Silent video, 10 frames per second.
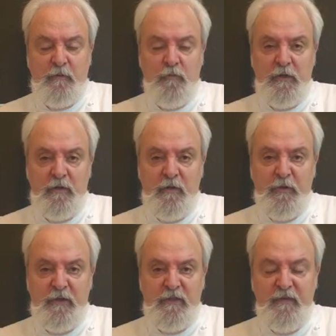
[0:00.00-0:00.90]
è quello che
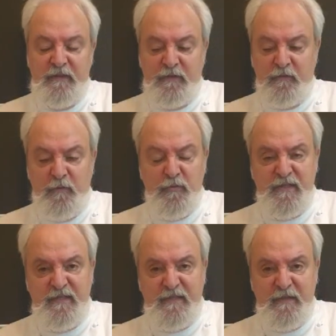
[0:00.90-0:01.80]
poi è diventato
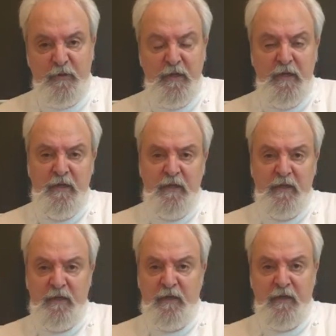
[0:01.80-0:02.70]
famosissimo,
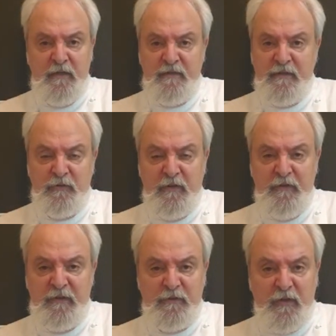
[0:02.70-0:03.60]
eh, è stato è
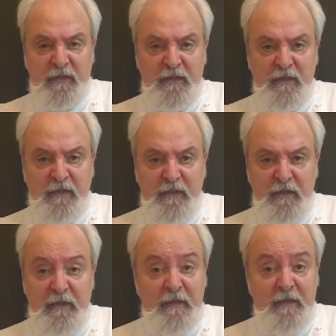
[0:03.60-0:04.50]
diventato anche il,
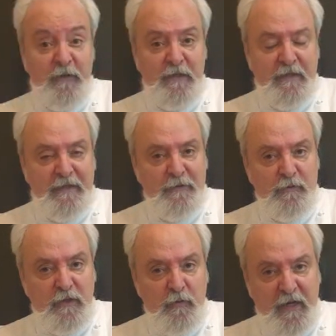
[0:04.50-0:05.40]
il, il grano
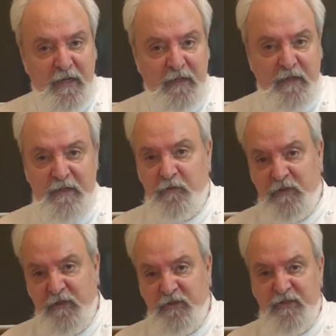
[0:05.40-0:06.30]
dei romani, il grano
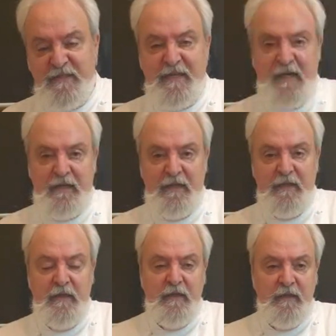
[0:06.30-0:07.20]
degli egiziani
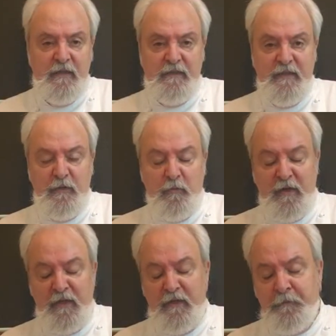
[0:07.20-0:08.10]
e dei
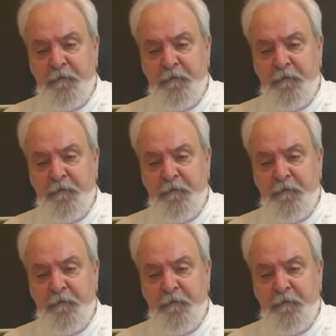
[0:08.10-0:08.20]
romani.